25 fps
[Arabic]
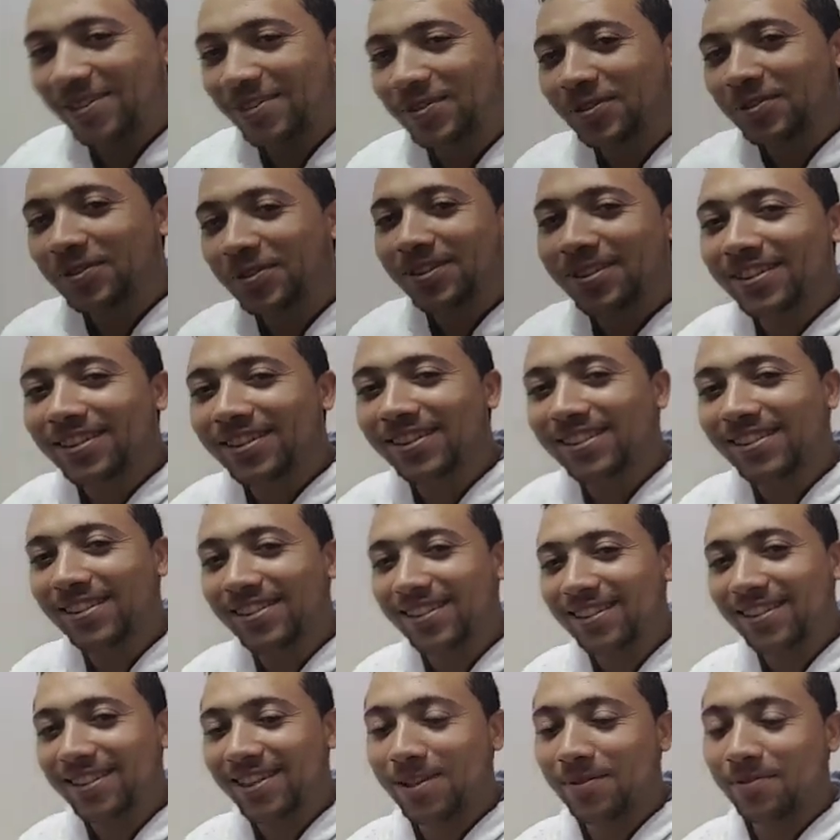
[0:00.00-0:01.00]
ازيك يا عمرو عامل
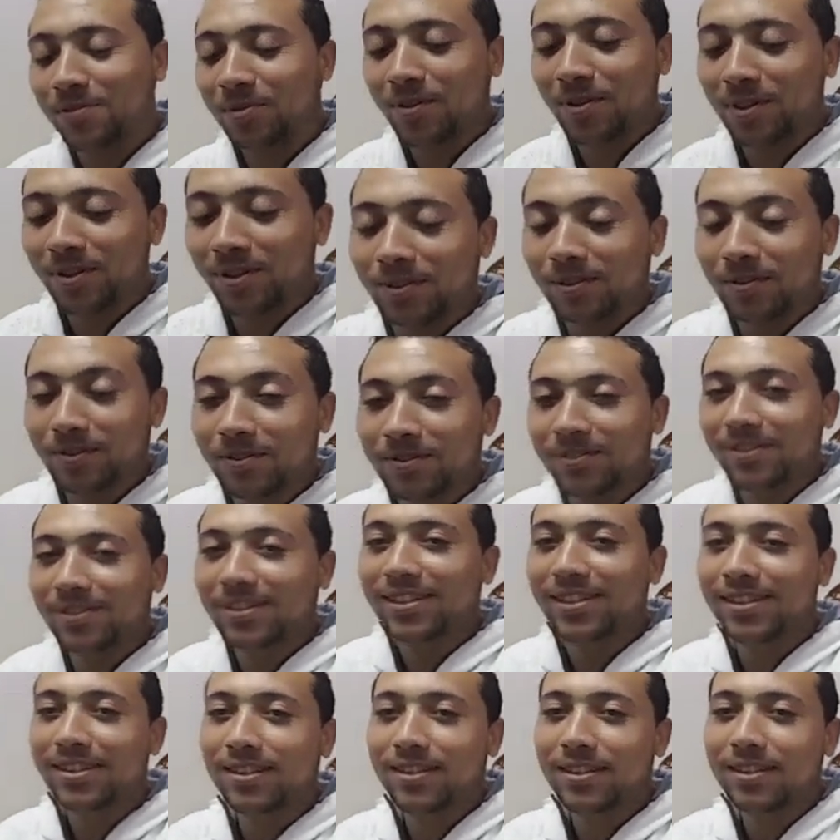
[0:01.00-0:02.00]
ايه الحمد لله عمرو
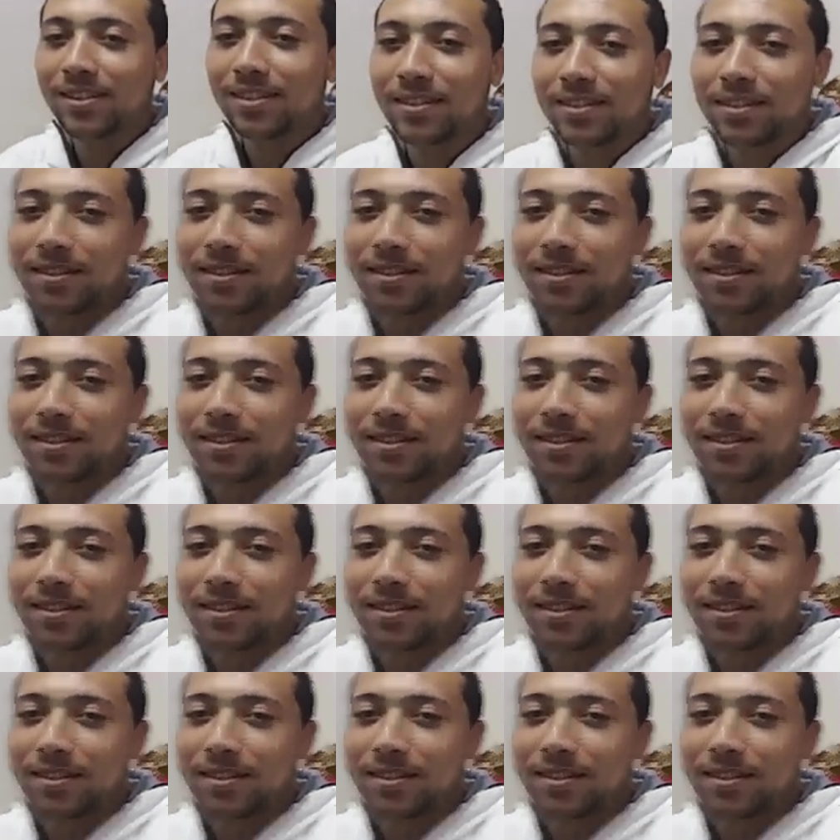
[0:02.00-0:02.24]
من دمياط من